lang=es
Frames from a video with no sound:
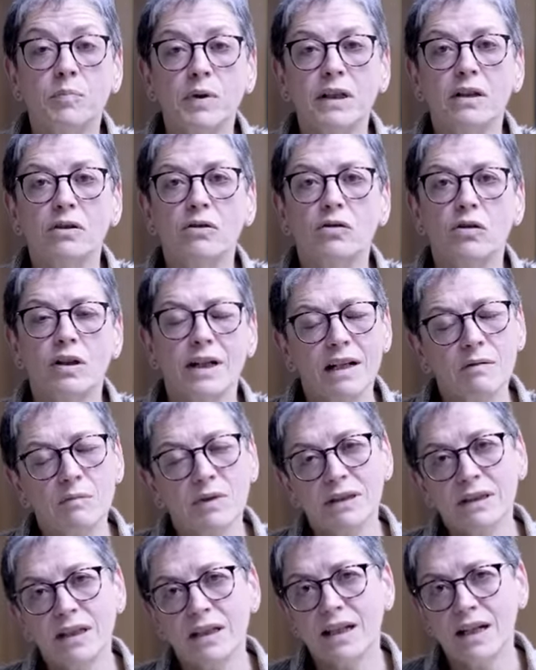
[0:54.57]
pero
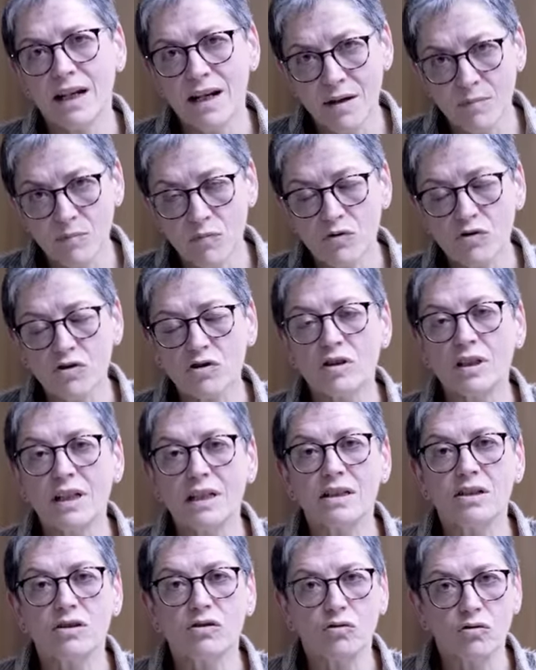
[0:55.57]
realmente creemos
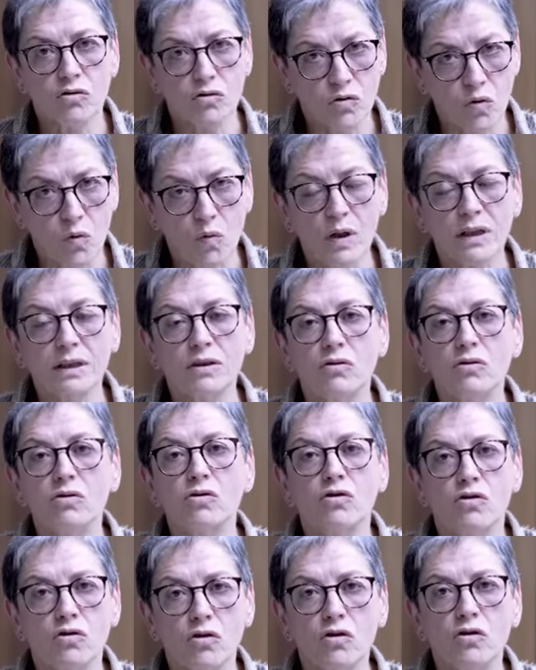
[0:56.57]
que estos cuatro
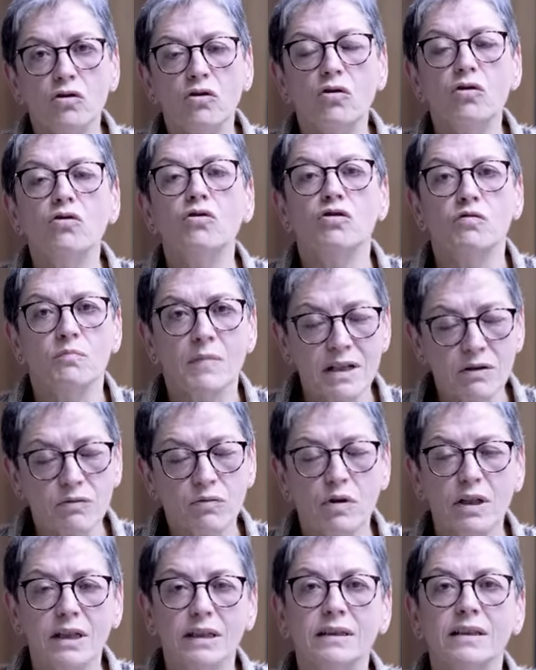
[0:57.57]
son los más
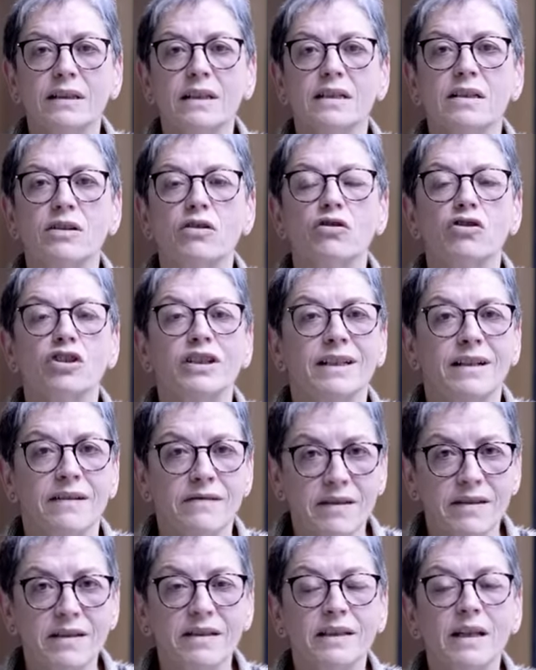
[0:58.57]
urgentes, los que
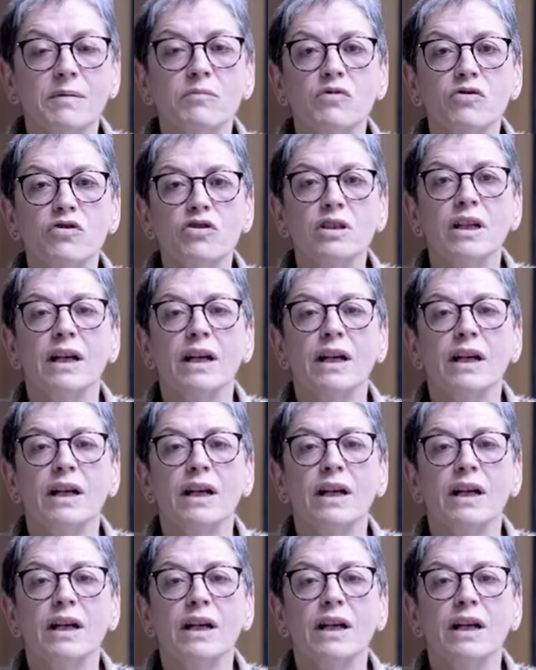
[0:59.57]
necesitamos